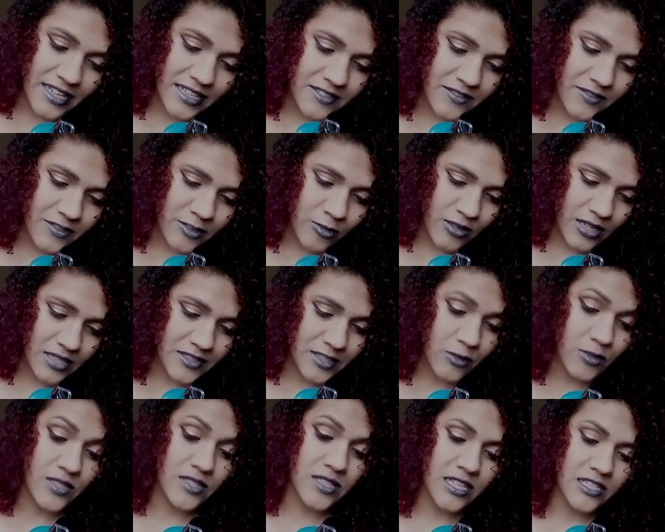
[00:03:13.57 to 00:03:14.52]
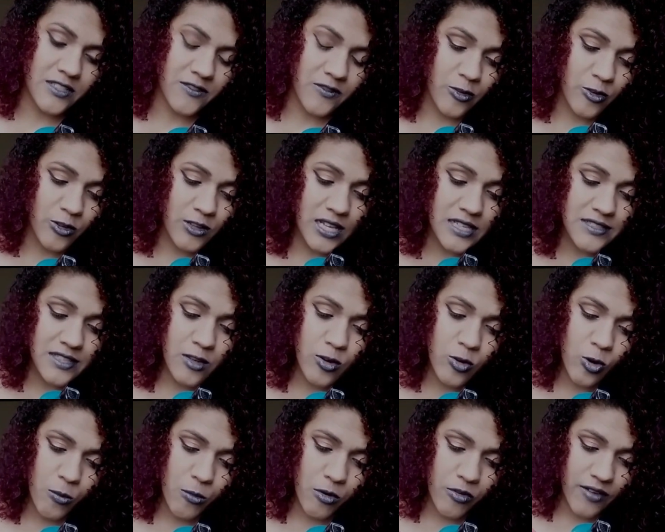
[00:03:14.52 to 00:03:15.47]
6,5 e 7,5,
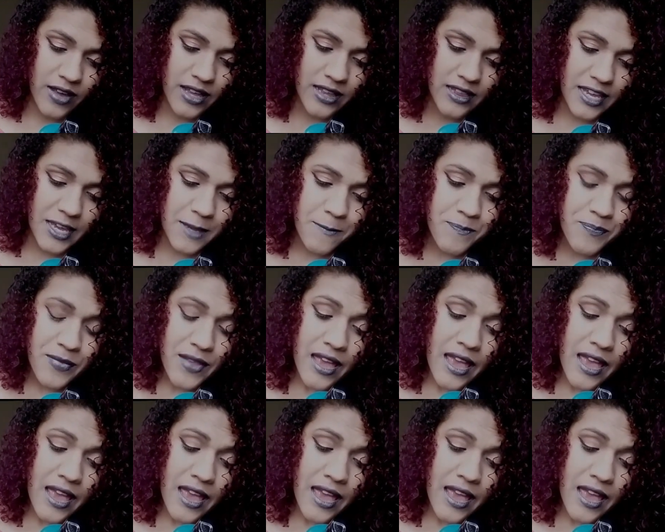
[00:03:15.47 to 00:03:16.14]
como eu falei,